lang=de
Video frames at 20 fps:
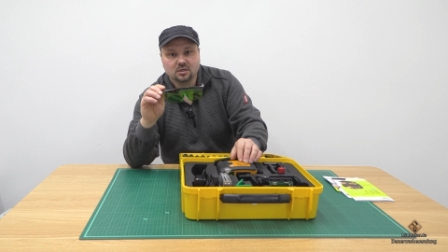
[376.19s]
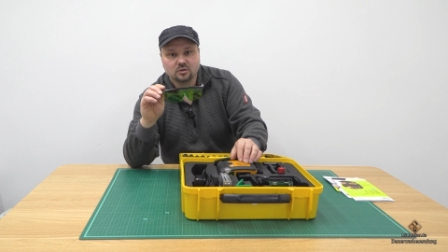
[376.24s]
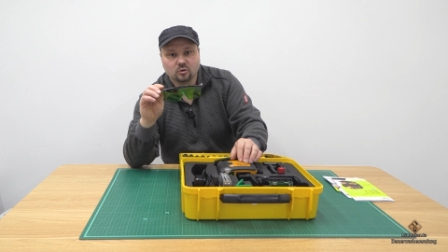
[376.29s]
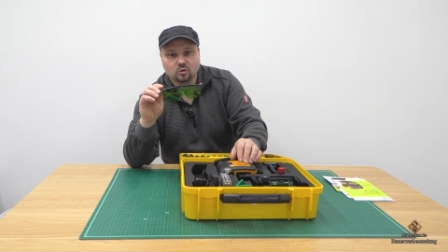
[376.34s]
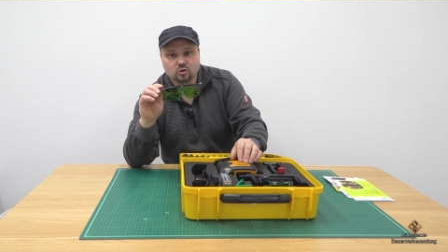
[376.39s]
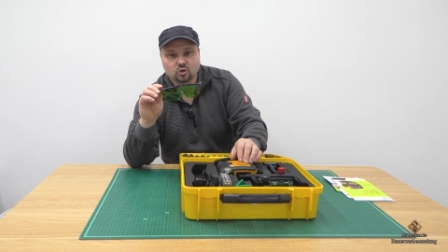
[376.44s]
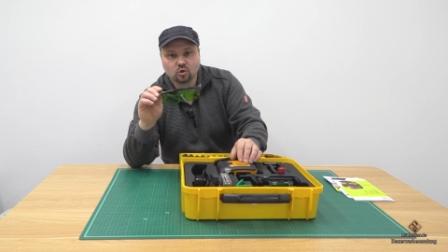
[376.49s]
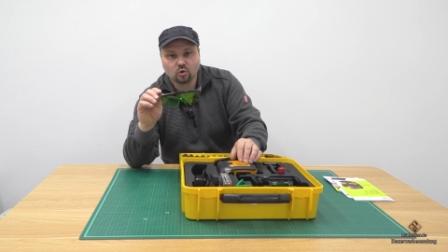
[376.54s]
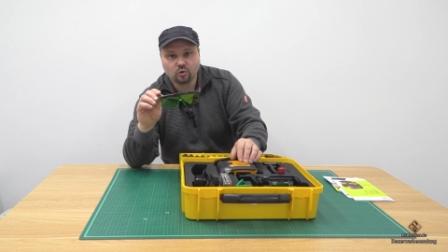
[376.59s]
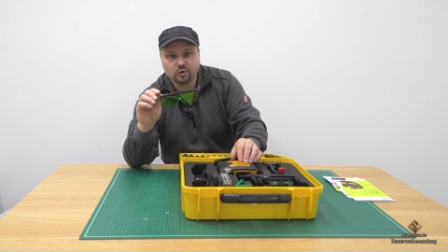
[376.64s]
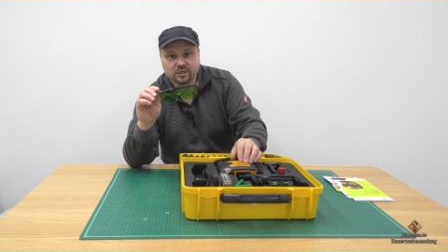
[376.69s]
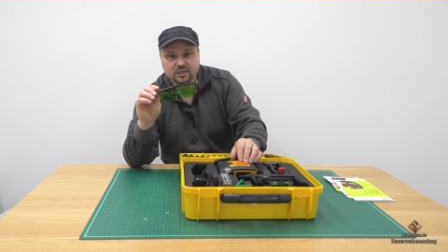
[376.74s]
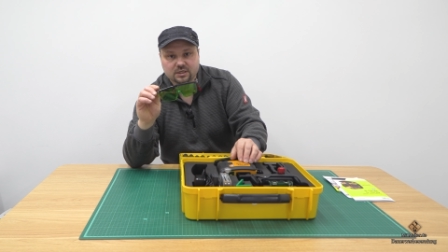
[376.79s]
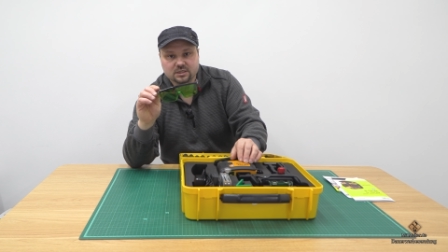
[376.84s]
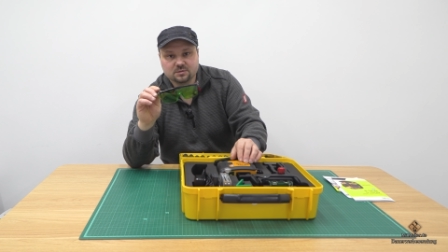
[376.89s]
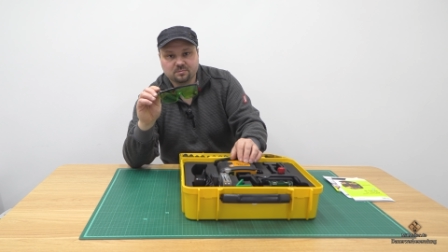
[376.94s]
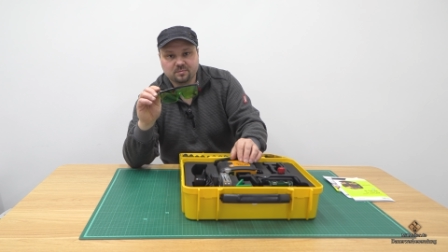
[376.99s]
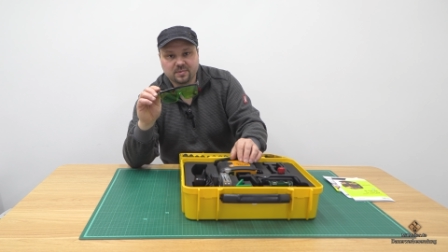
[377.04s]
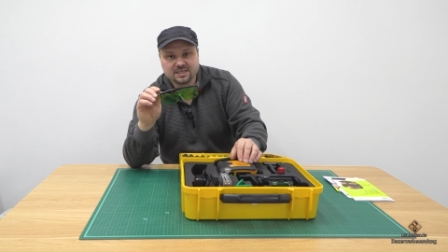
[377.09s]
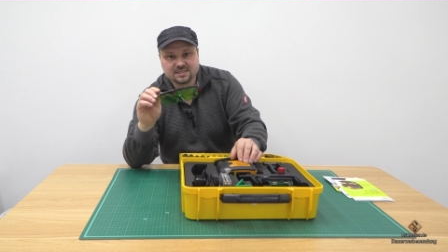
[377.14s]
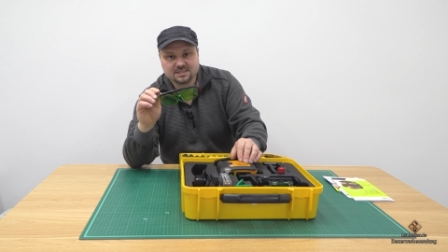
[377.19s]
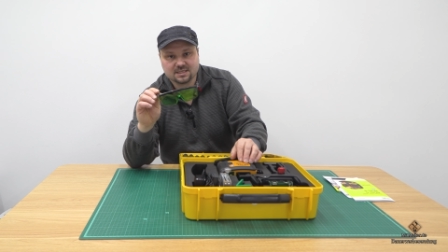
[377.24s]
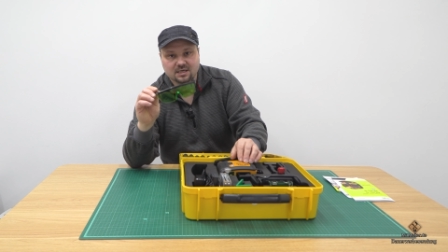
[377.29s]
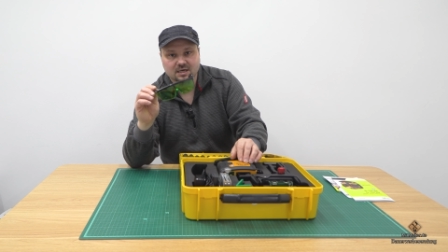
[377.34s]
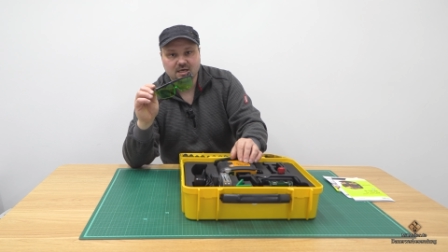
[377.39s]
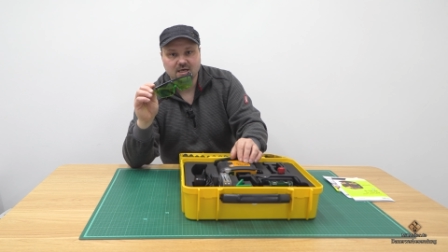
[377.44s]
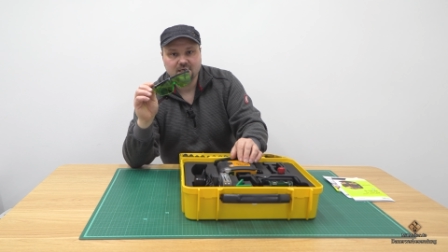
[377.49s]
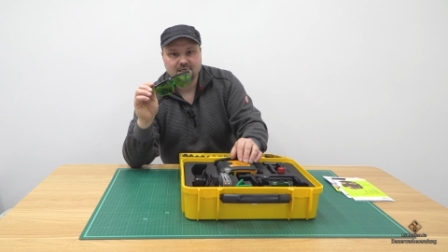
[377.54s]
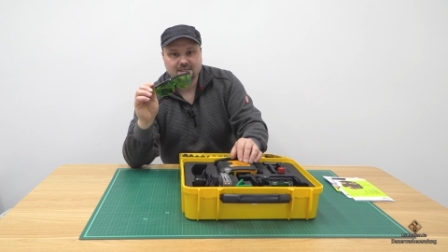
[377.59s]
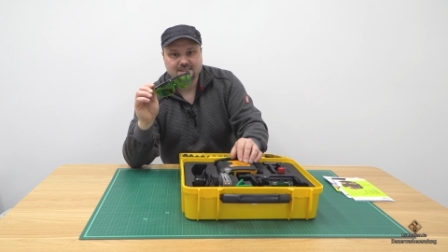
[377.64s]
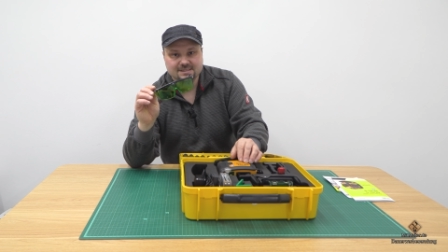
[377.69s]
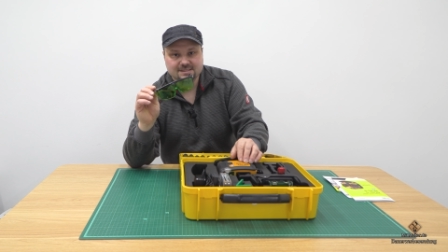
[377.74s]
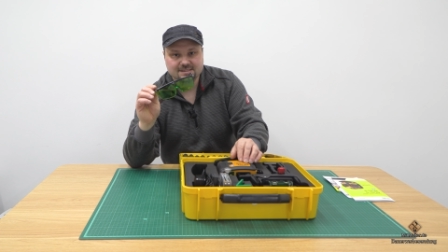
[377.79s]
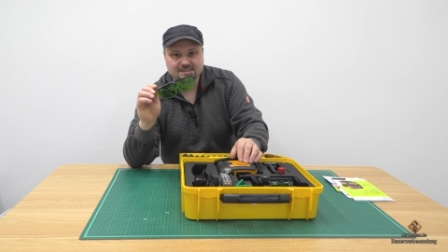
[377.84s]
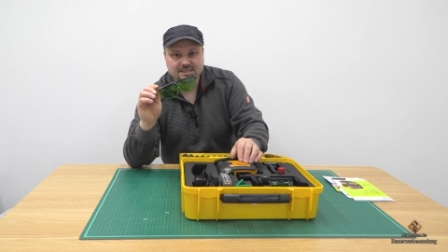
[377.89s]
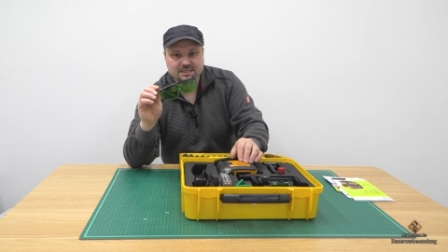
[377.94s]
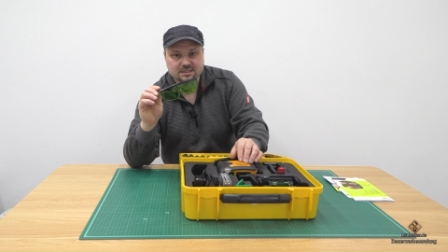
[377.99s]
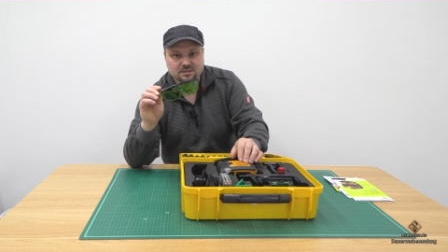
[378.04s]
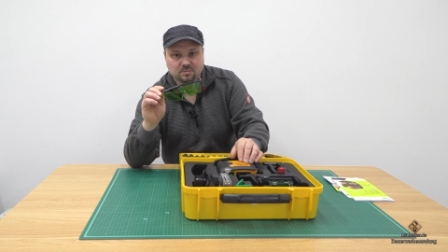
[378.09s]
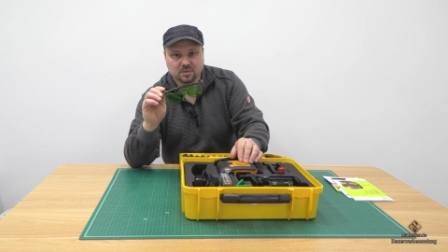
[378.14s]
noch deutlich besser
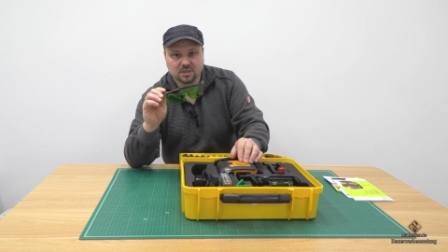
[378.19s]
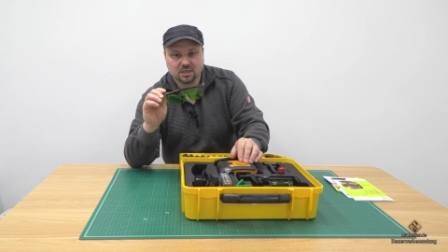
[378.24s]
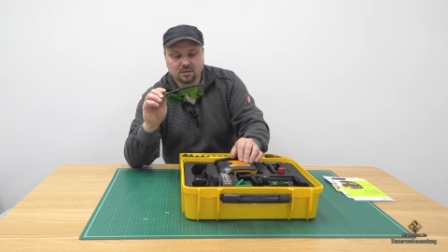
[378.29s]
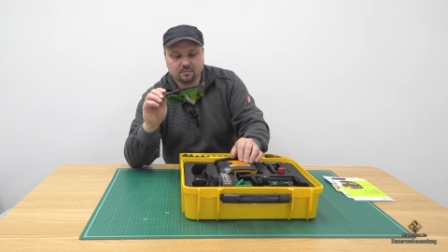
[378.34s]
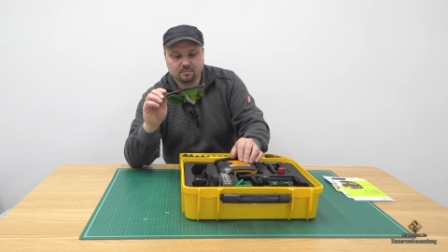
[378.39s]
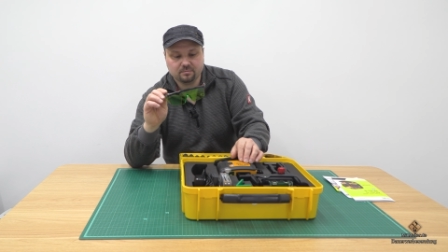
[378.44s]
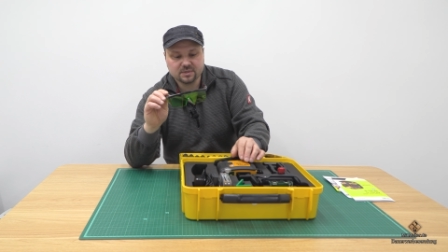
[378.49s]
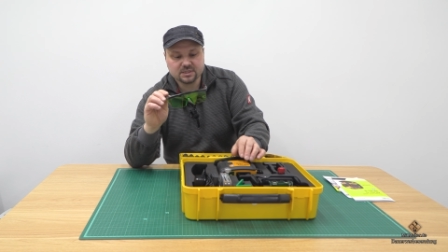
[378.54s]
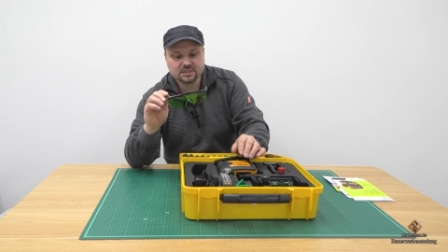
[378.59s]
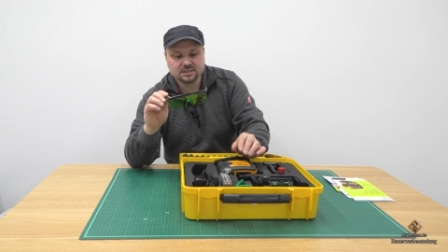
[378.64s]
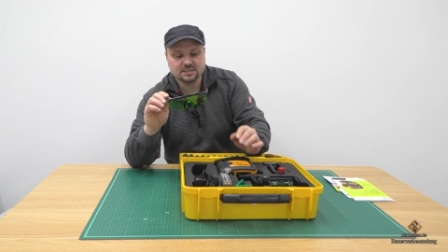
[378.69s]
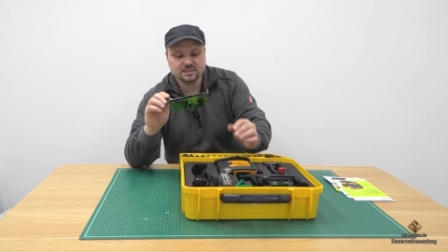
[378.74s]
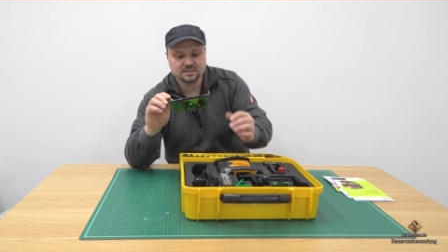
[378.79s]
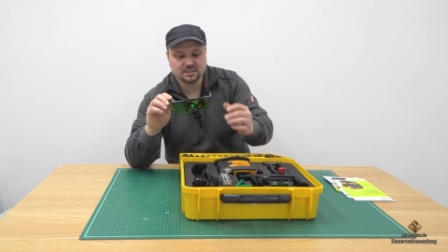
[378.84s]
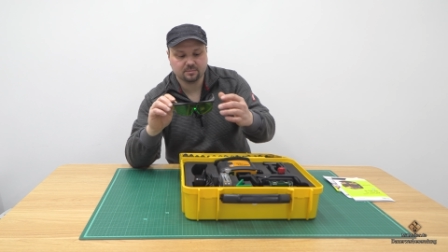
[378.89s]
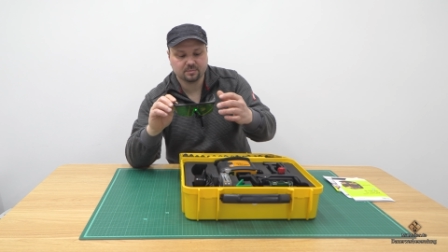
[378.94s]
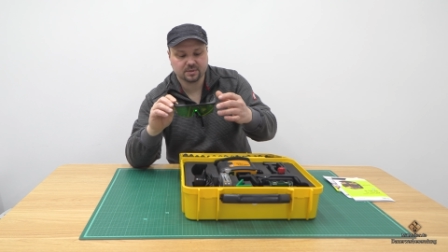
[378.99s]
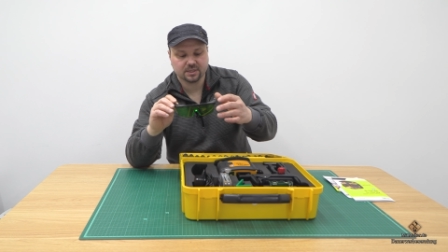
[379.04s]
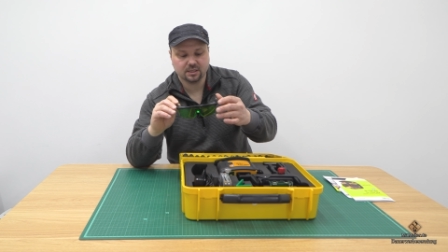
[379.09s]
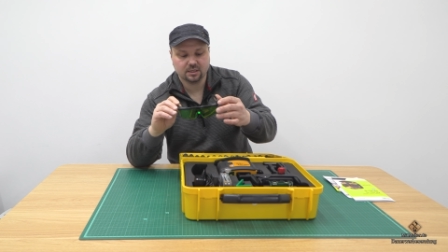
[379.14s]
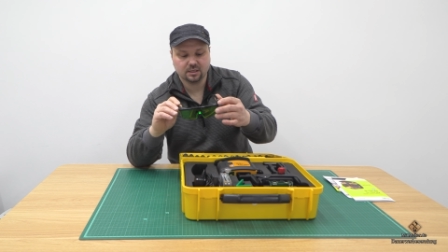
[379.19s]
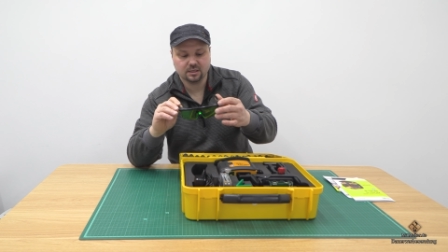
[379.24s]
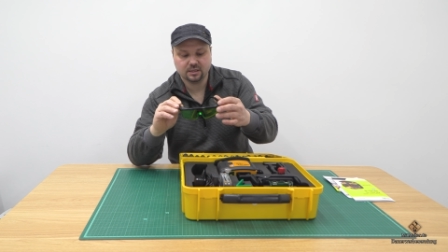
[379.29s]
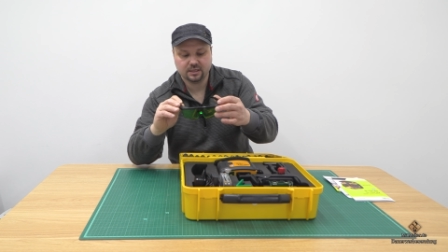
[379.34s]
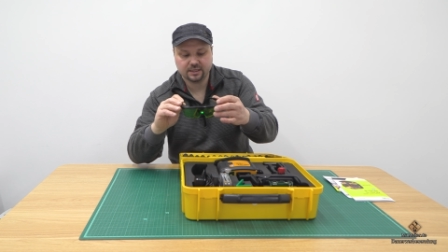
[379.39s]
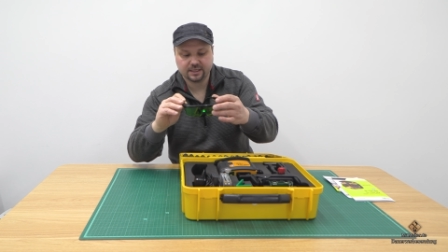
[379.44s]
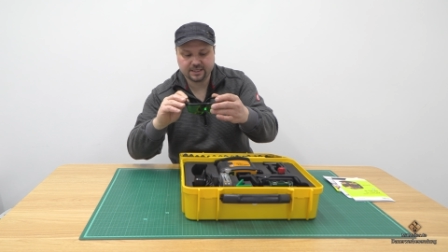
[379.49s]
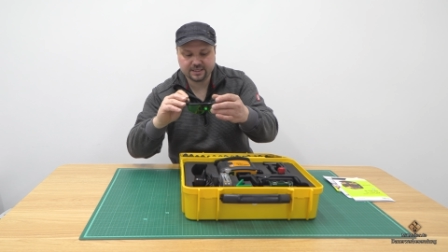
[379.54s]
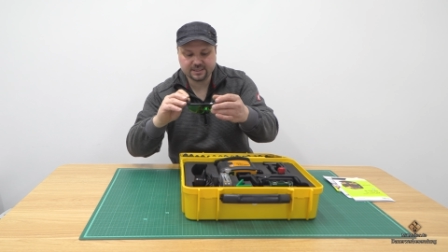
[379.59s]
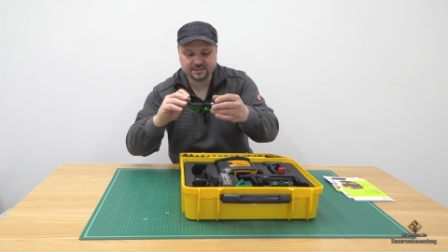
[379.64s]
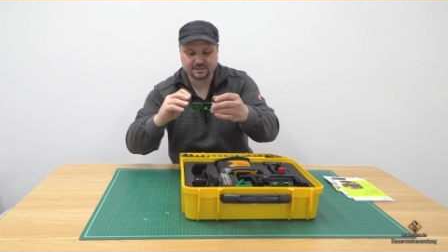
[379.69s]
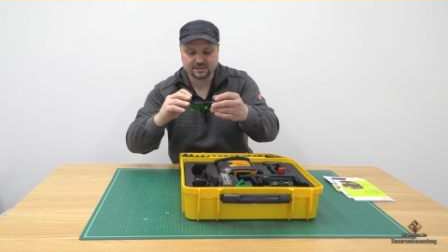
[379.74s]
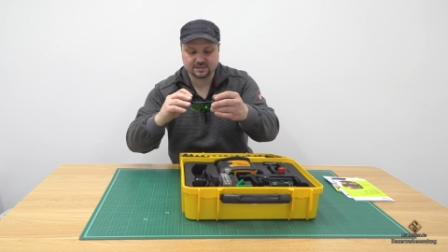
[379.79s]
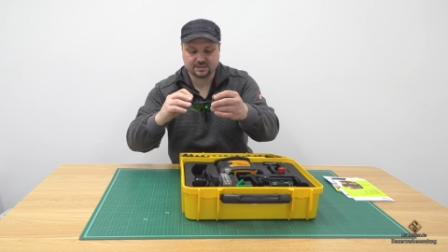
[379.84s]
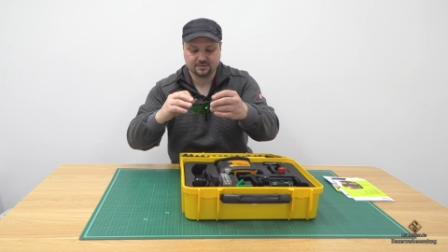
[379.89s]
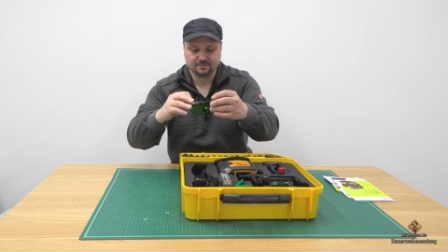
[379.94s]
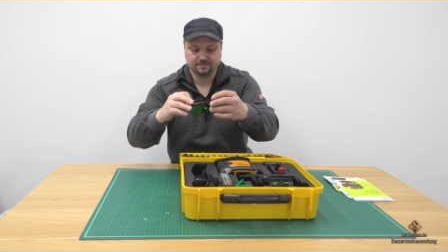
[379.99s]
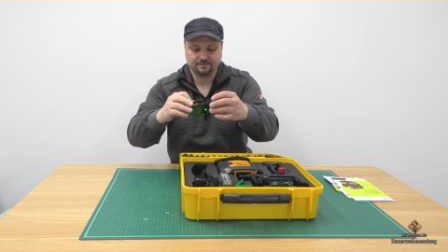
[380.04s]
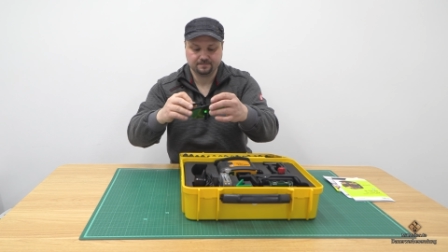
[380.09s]
sichtbar mit dieser Brille ist.